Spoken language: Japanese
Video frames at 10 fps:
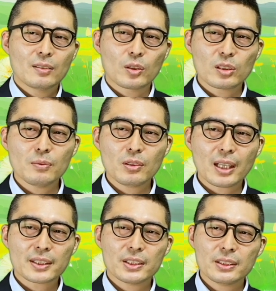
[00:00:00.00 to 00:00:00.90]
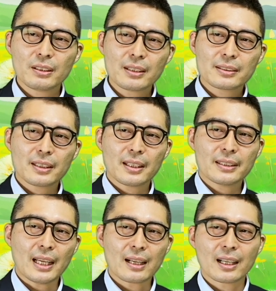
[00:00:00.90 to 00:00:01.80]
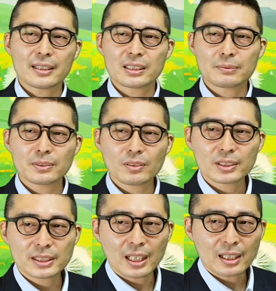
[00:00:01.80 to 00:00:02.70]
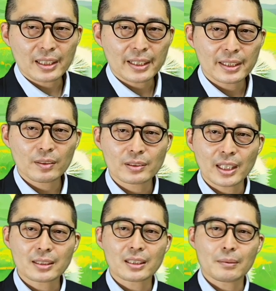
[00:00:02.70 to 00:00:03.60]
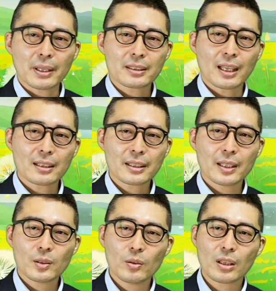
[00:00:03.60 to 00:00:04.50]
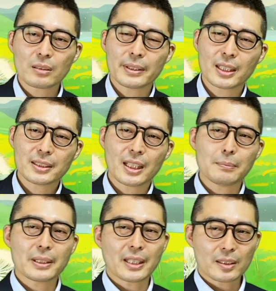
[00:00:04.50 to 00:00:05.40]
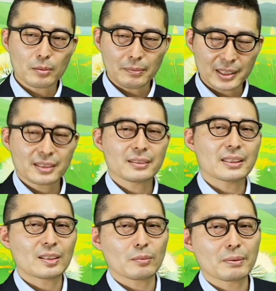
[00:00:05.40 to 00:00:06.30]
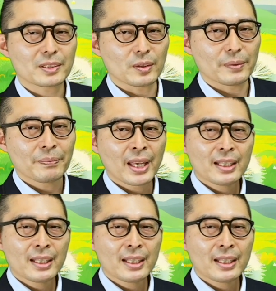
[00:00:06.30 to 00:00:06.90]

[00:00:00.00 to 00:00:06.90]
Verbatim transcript: 子供が中学生に上がり自分の時間ができるようになったため、宅建合格目指して頑張りたいと思います。いいと思いますよ。